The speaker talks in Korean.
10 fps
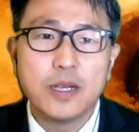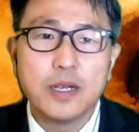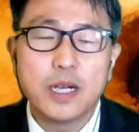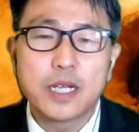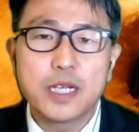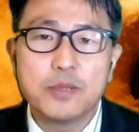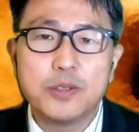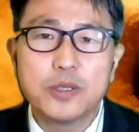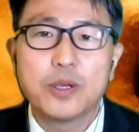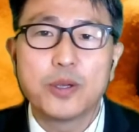
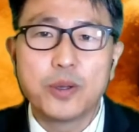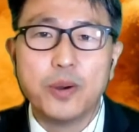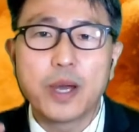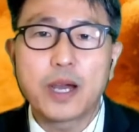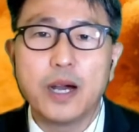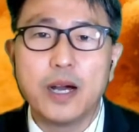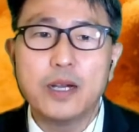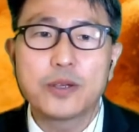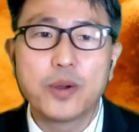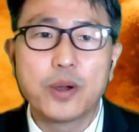하나님은
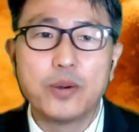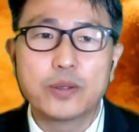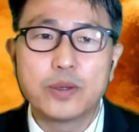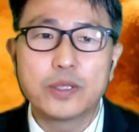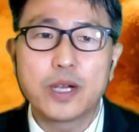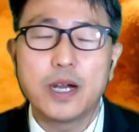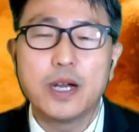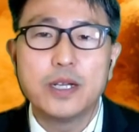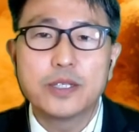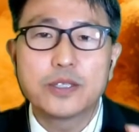교회가 교회 공동체가
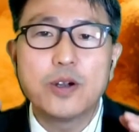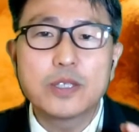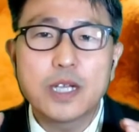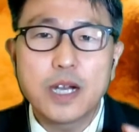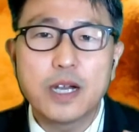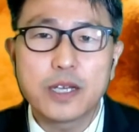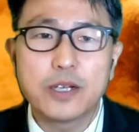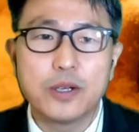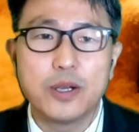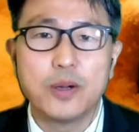
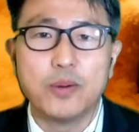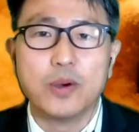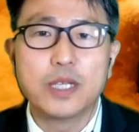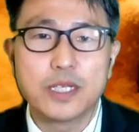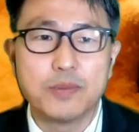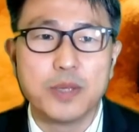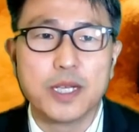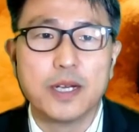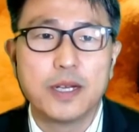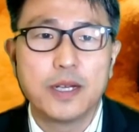성장하기를 원하십니다.